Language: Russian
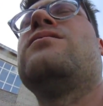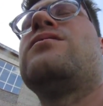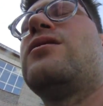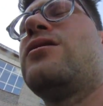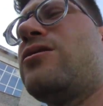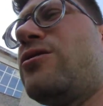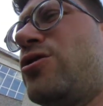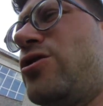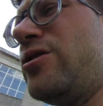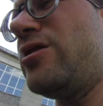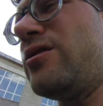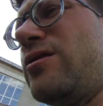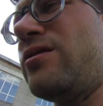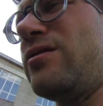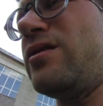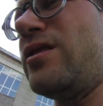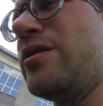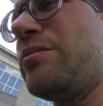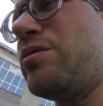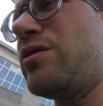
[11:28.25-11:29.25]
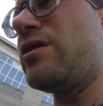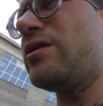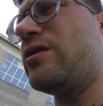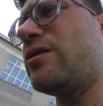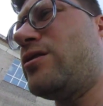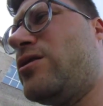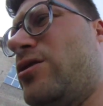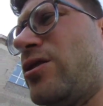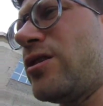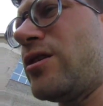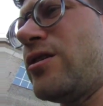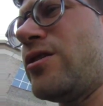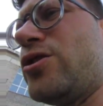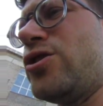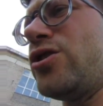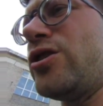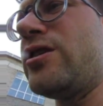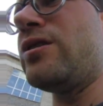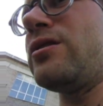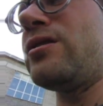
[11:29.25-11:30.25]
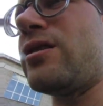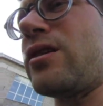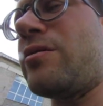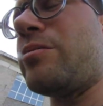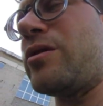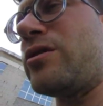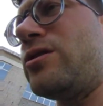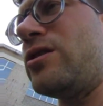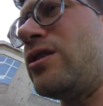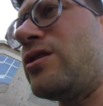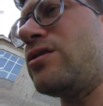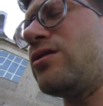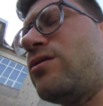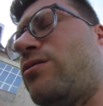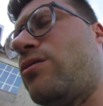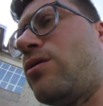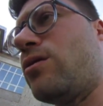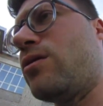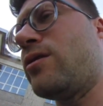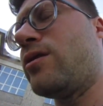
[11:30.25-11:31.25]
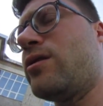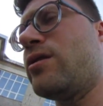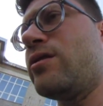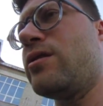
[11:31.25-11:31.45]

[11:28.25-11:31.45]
Короче, либо этот терлиджен так подействовал.